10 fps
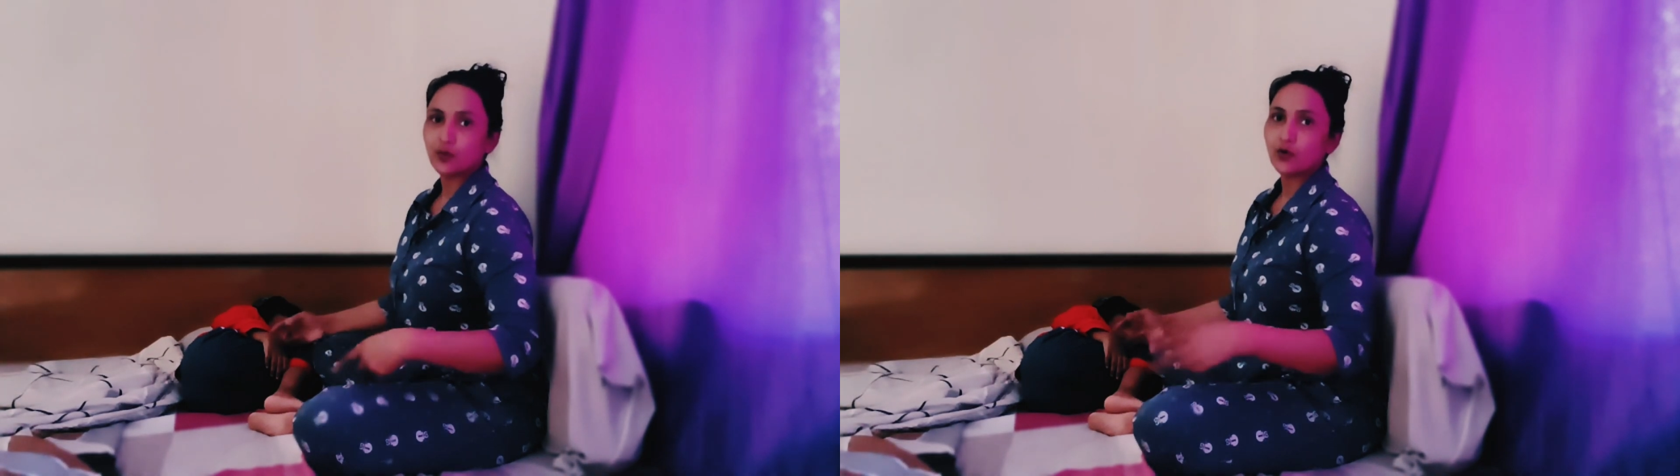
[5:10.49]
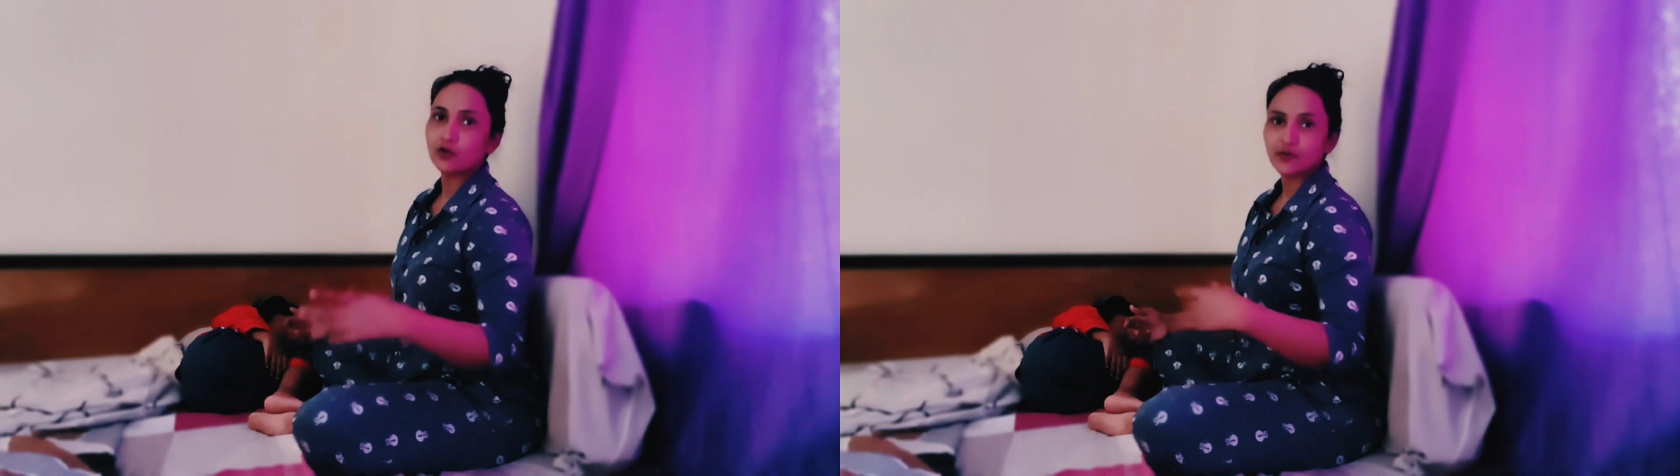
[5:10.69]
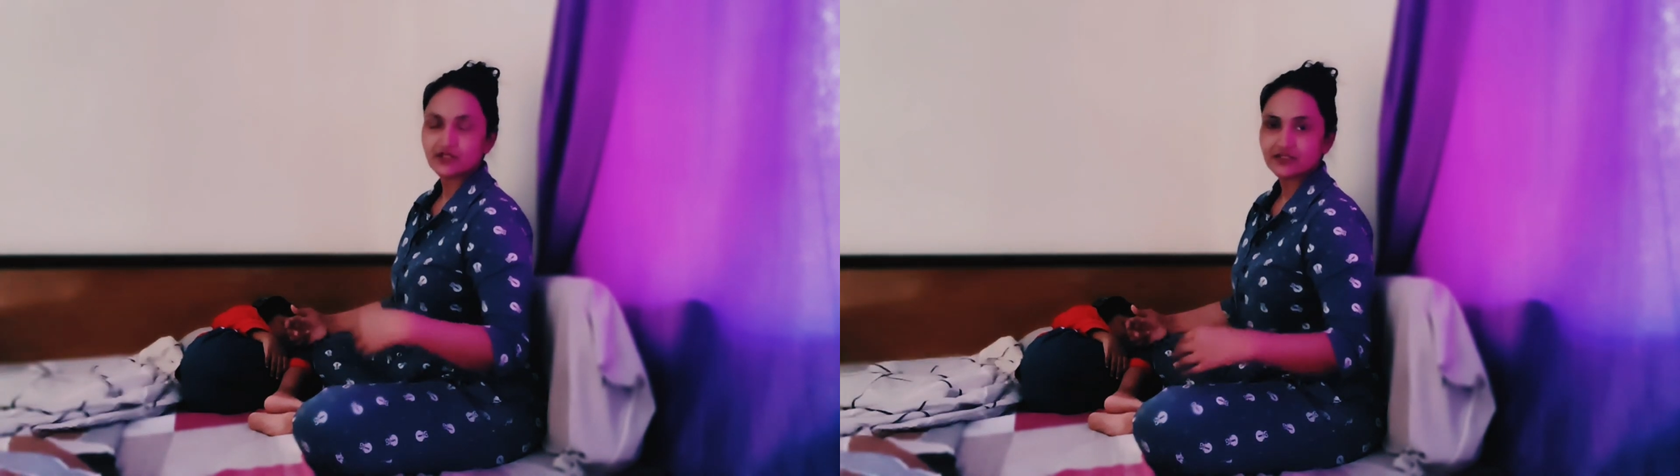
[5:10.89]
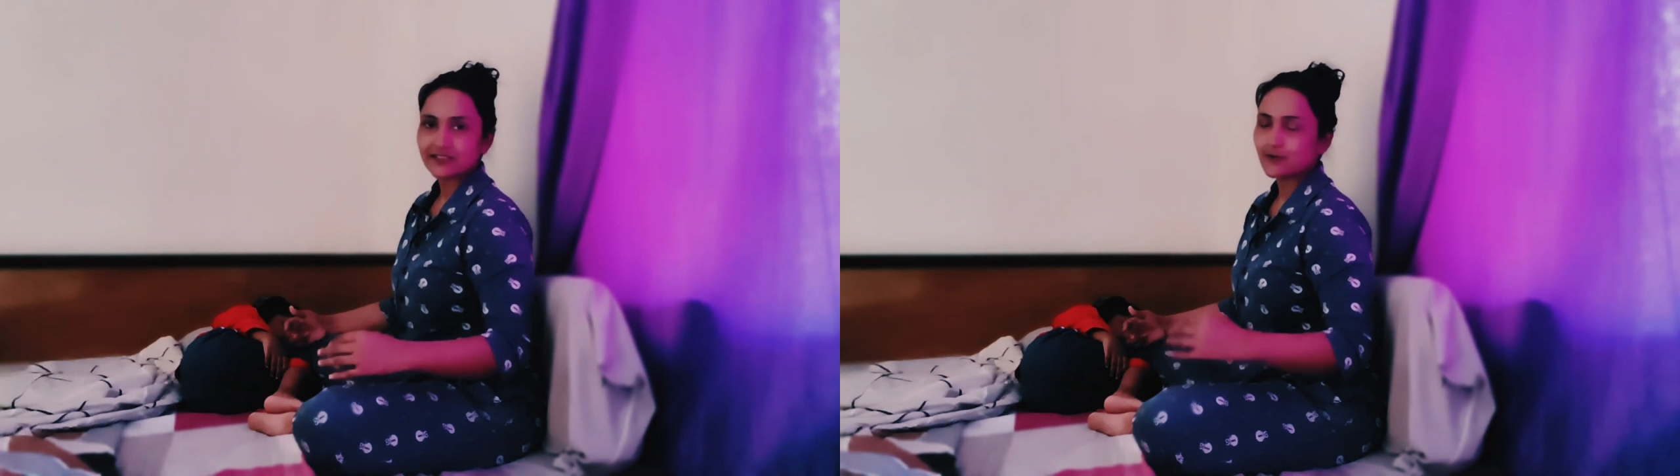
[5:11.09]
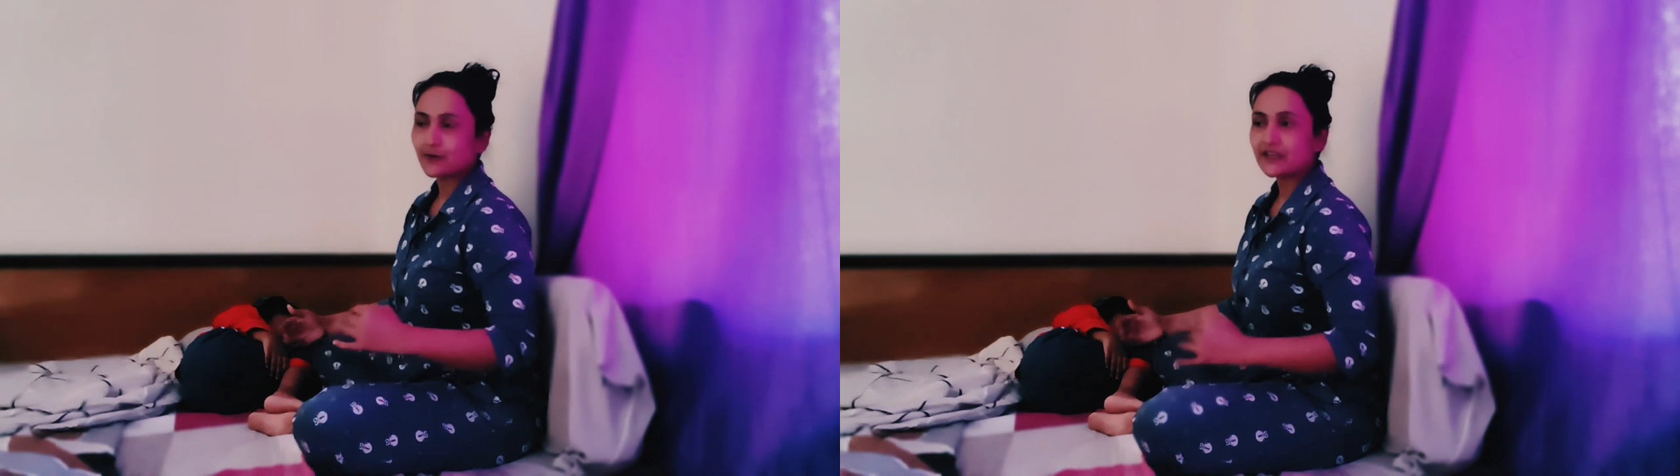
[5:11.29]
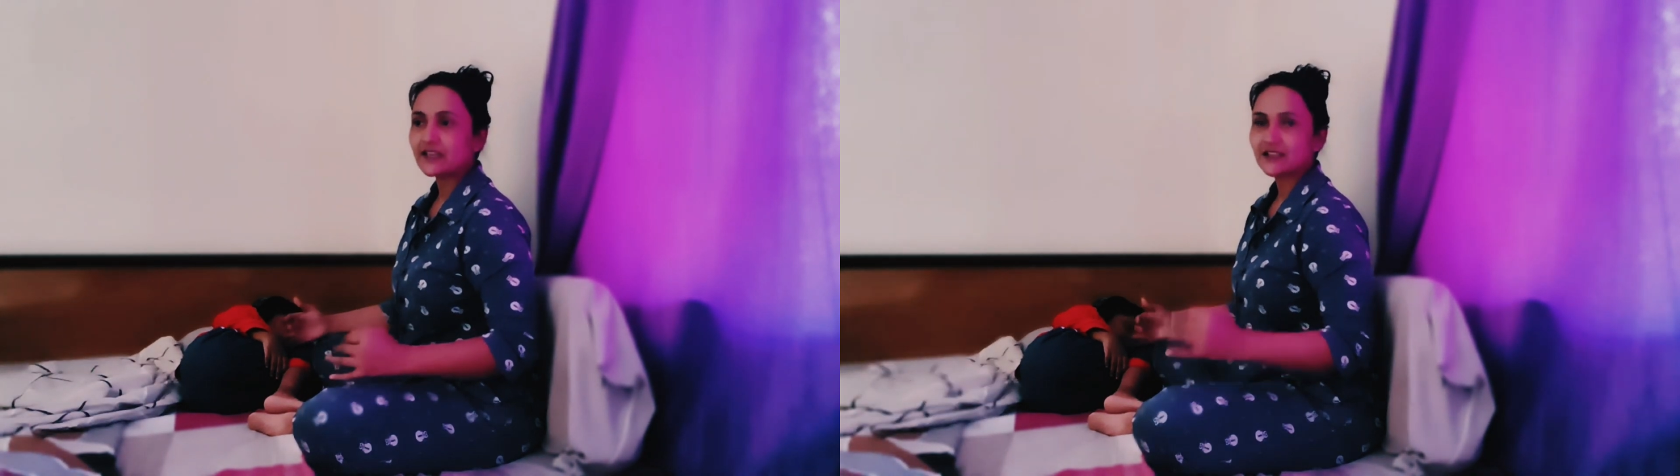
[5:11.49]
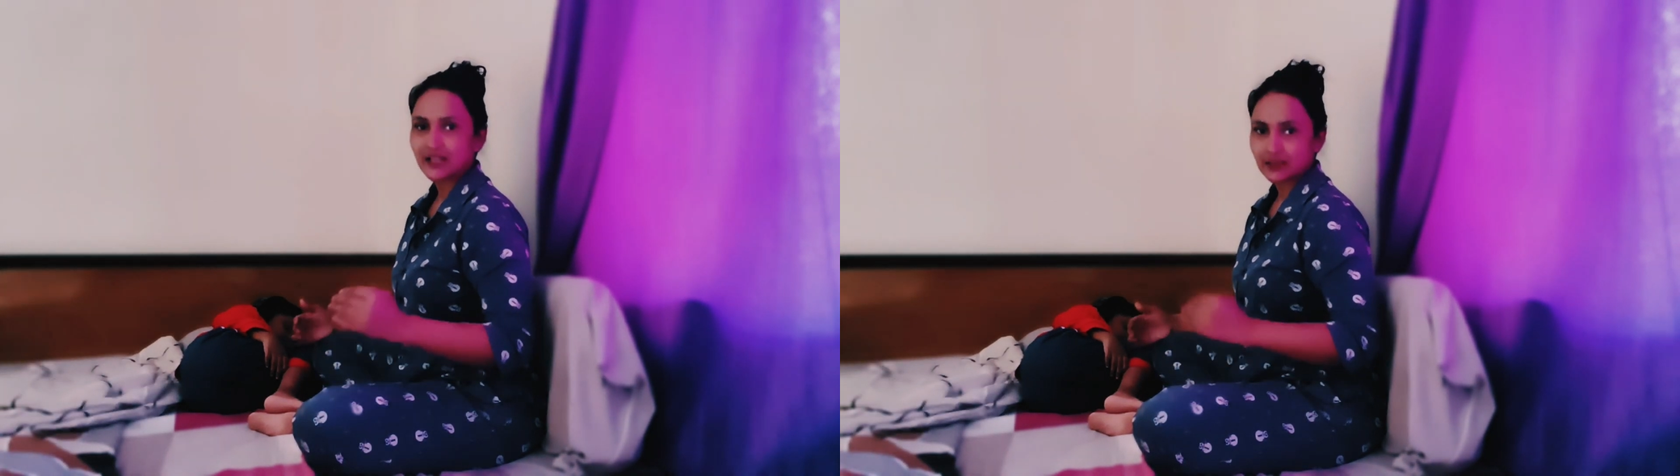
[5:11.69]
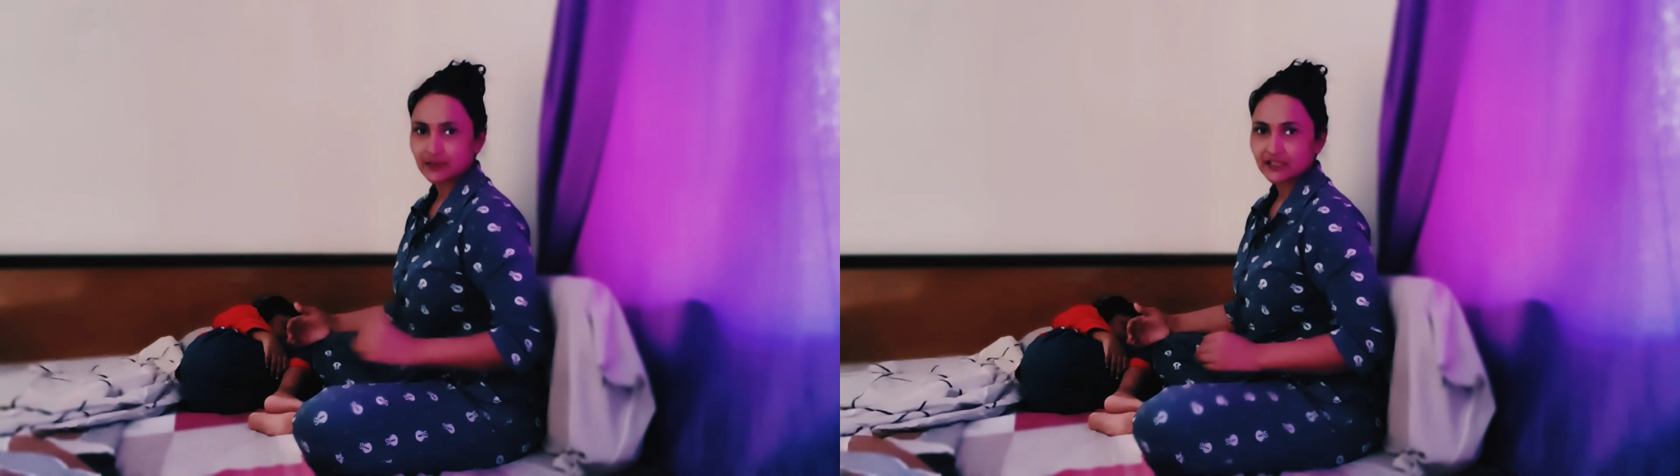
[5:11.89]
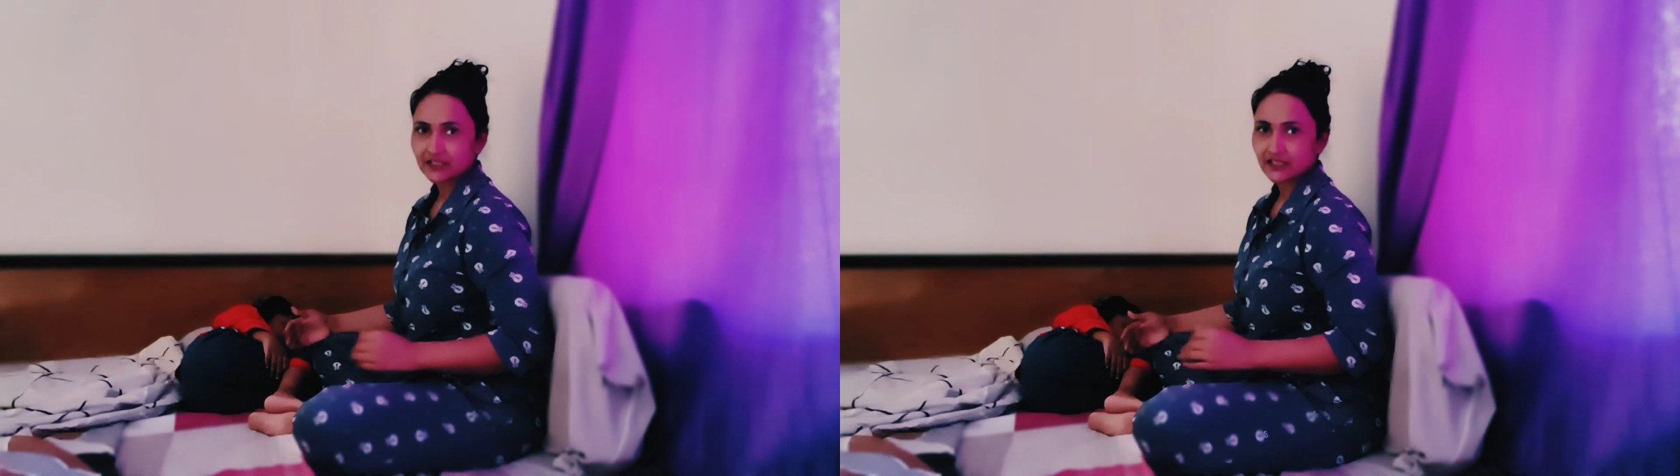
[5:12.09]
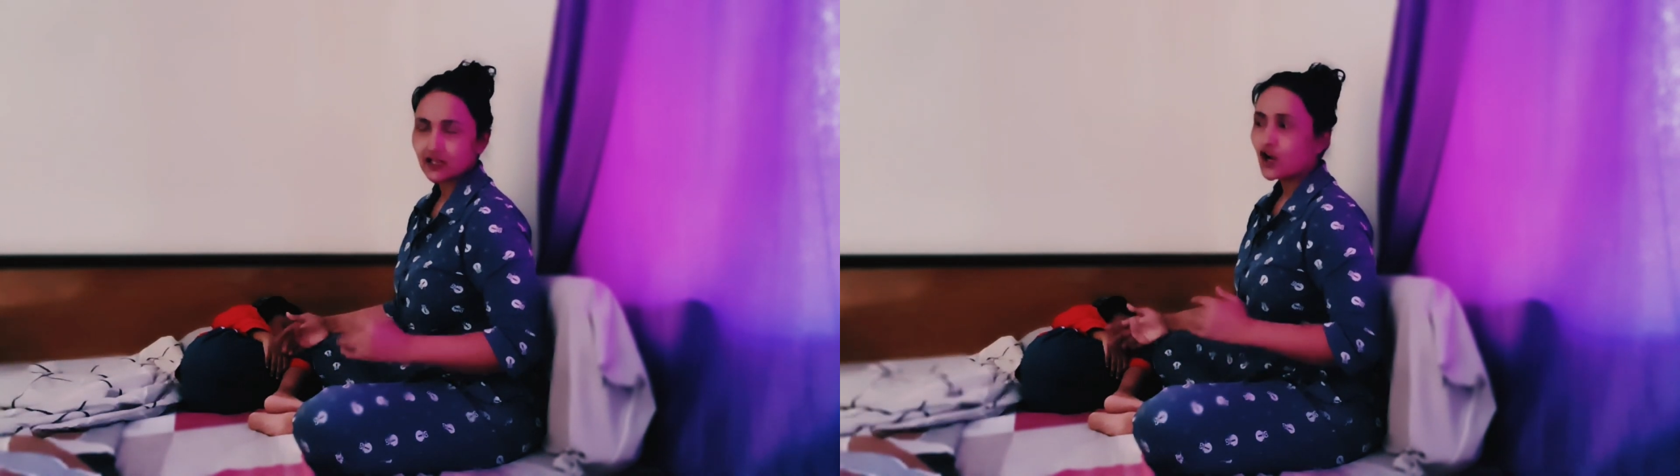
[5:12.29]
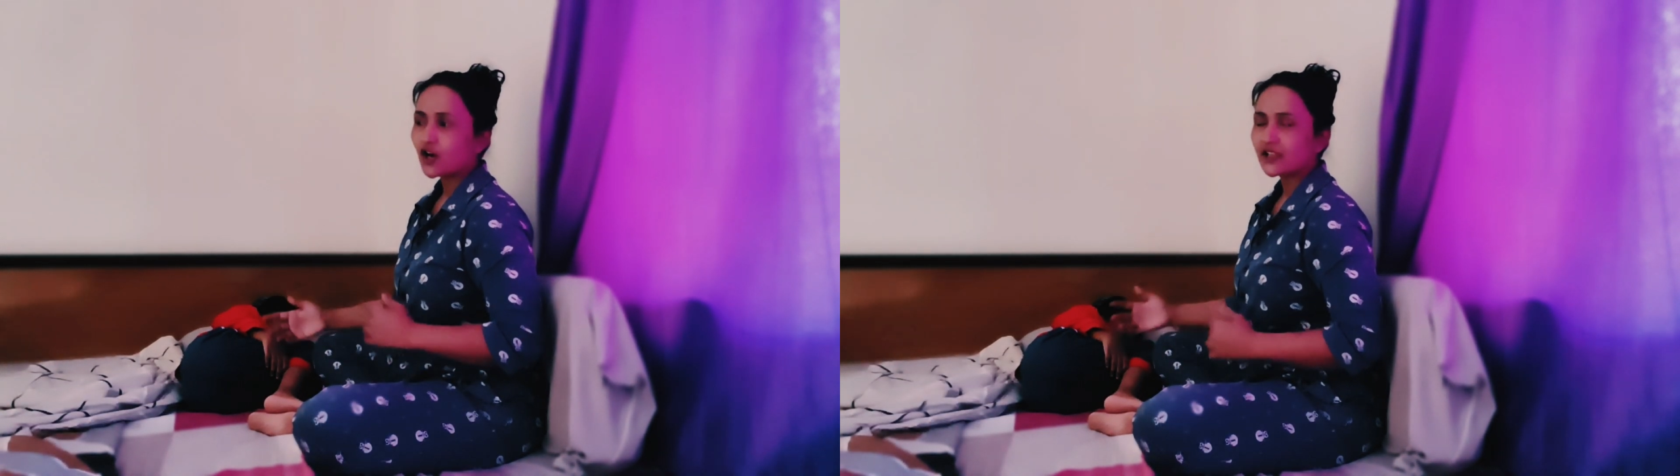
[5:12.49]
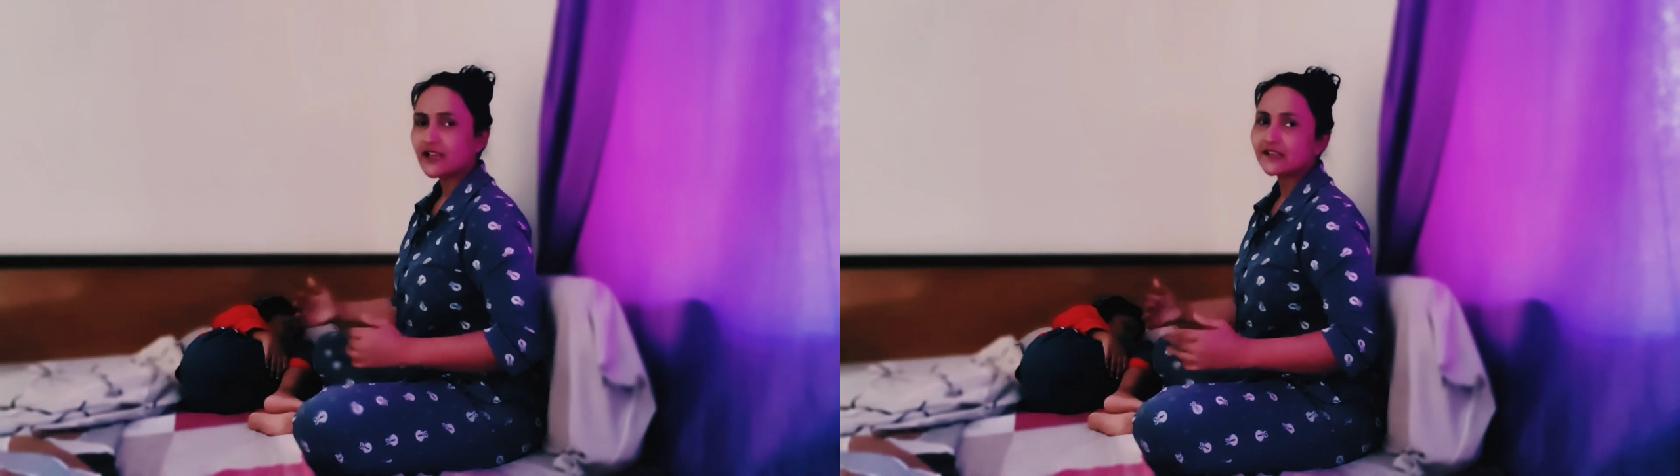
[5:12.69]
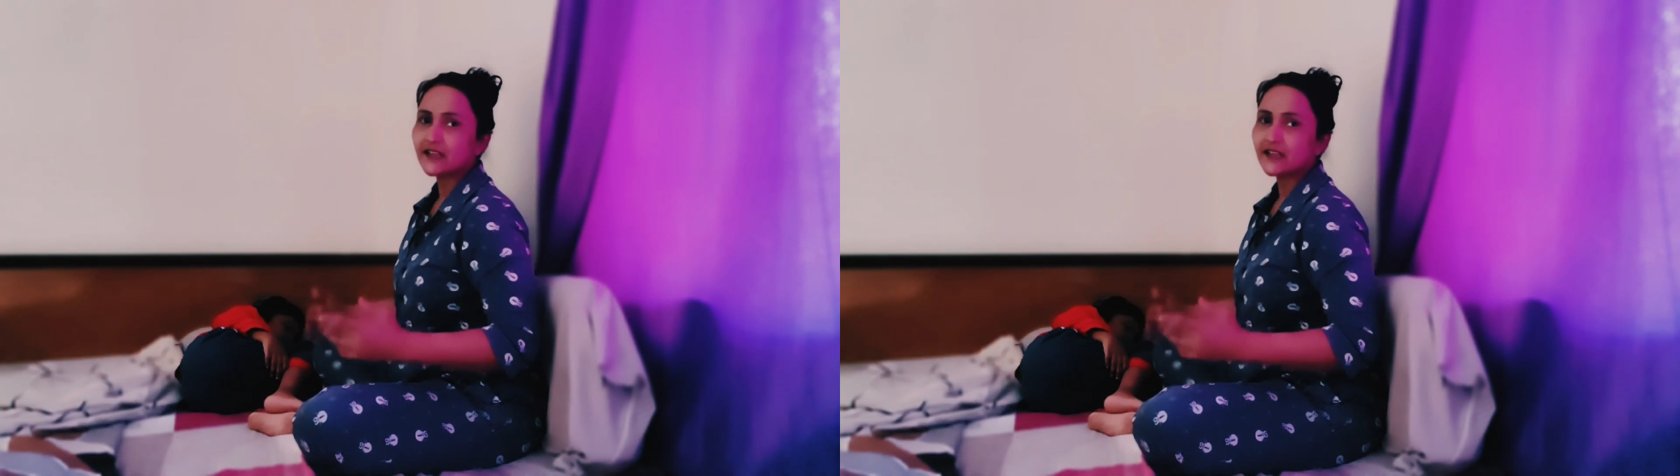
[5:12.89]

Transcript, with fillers: ऑक्यूपेशन थेरेपी में कैसे हेल्प करते हैं और क्या